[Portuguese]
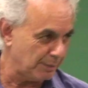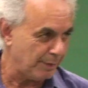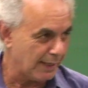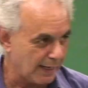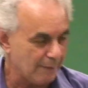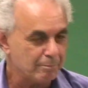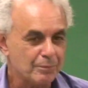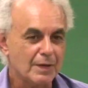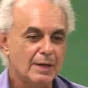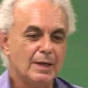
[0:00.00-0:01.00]
separar
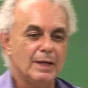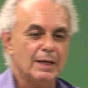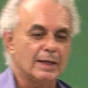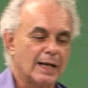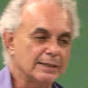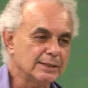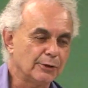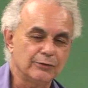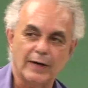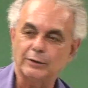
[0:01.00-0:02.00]

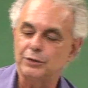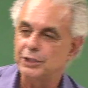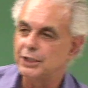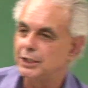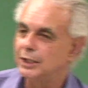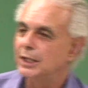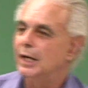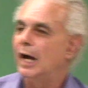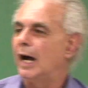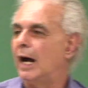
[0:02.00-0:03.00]
graças ao fato de que
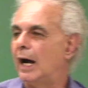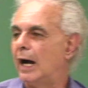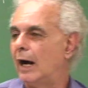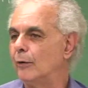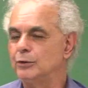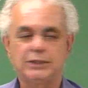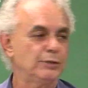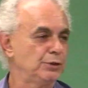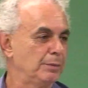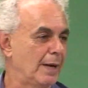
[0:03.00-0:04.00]
ah, o
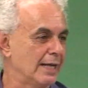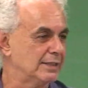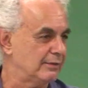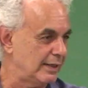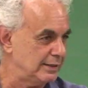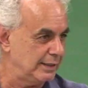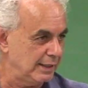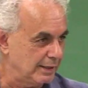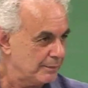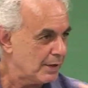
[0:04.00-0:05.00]
centro de massa vai
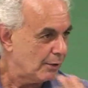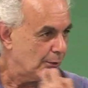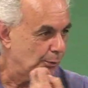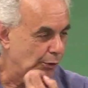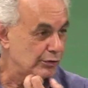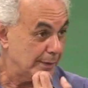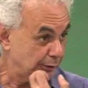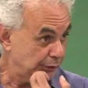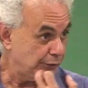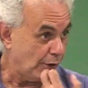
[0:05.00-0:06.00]
ter um
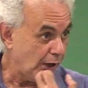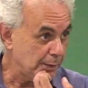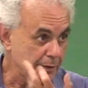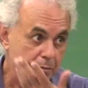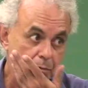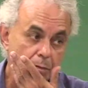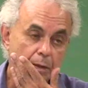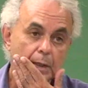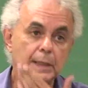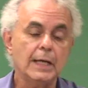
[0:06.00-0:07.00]
movimento uniforme
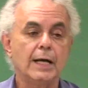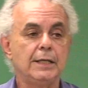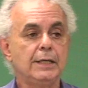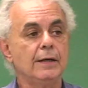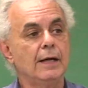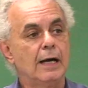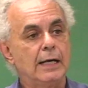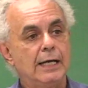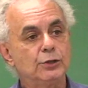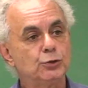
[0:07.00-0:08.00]
e aí
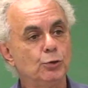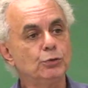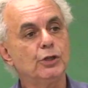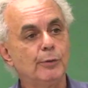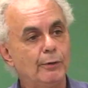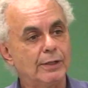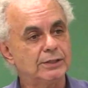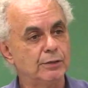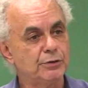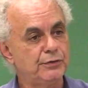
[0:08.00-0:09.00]
resulta uma
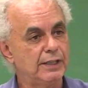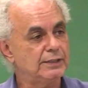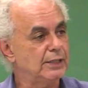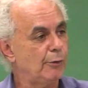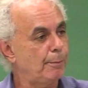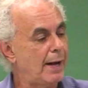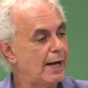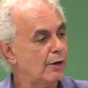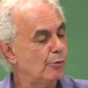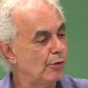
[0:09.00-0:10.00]
equação diferencial
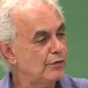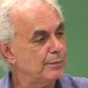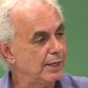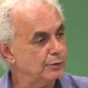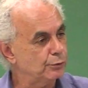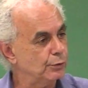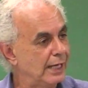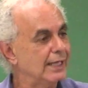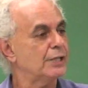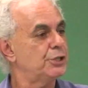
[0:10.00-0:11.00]
para o movimento
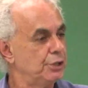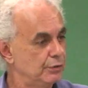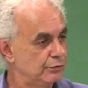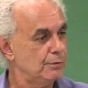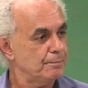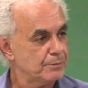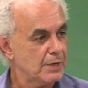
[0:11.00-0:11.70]
relativo